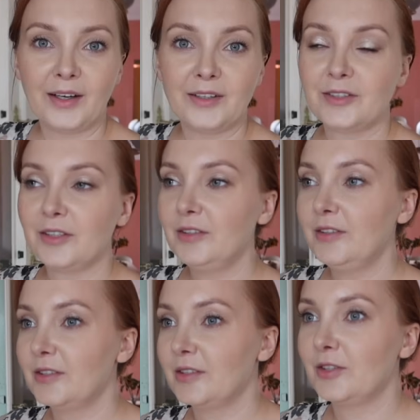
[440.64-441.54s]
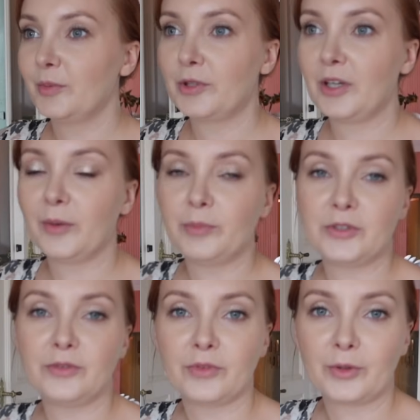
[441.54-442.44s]
A jeżeli nie chcecie
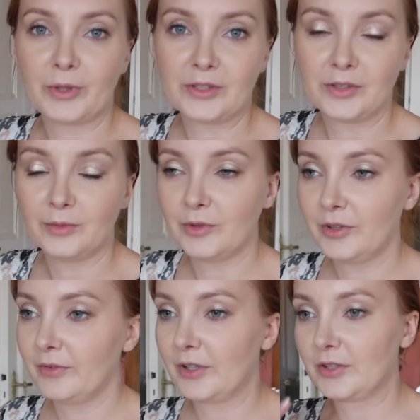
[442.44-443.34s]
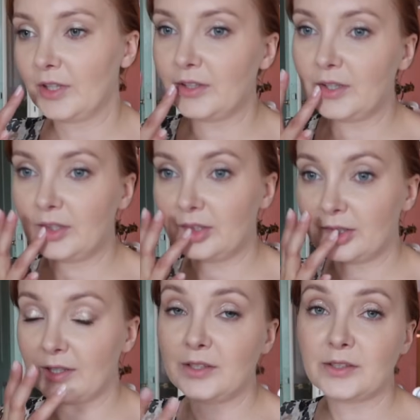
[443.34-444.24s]
przegapić informacji o moich warsztatach, to
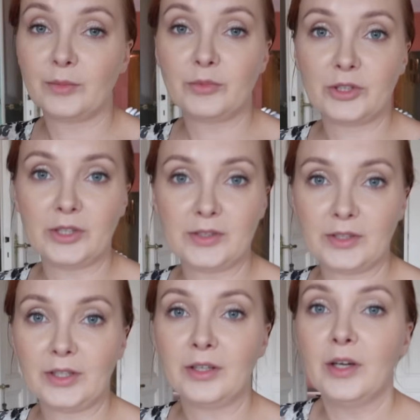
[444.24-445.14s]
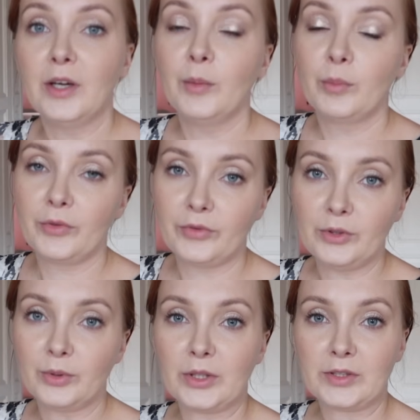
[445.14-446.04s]
zachęcam do śledzenia
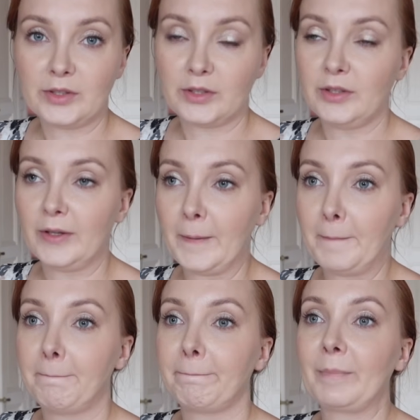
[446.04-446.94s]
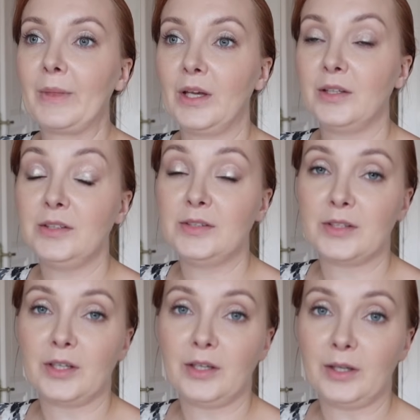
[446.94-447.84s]
profilu Klasyki na mm,
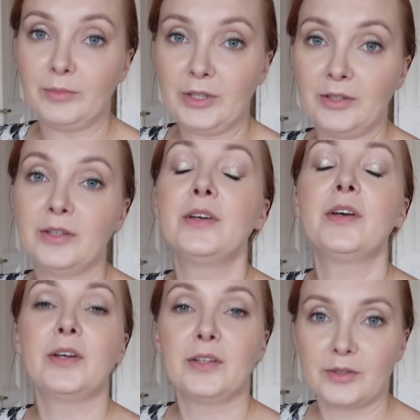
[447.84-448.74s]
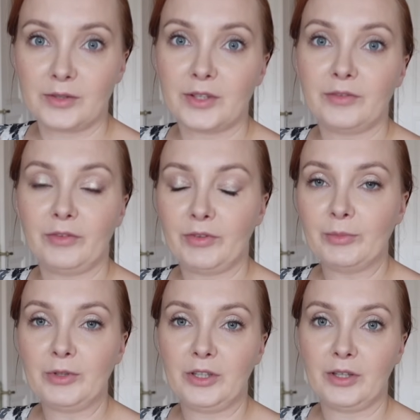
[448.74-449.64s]
Instagramie. Zostawię
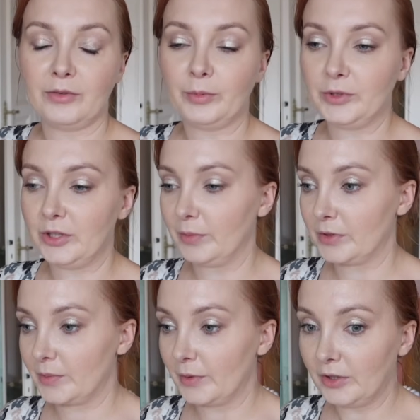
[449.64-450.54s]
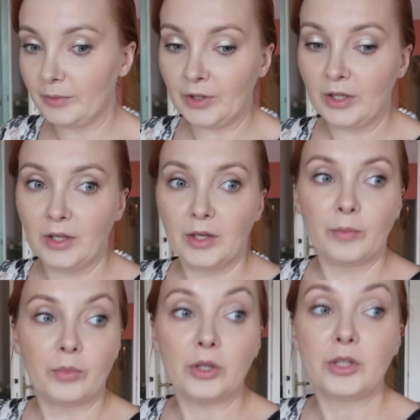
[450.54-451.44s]
Wam link w opisie pod spodem,
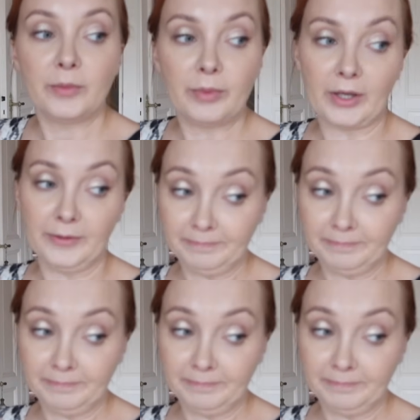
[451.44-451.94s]
bo chyba,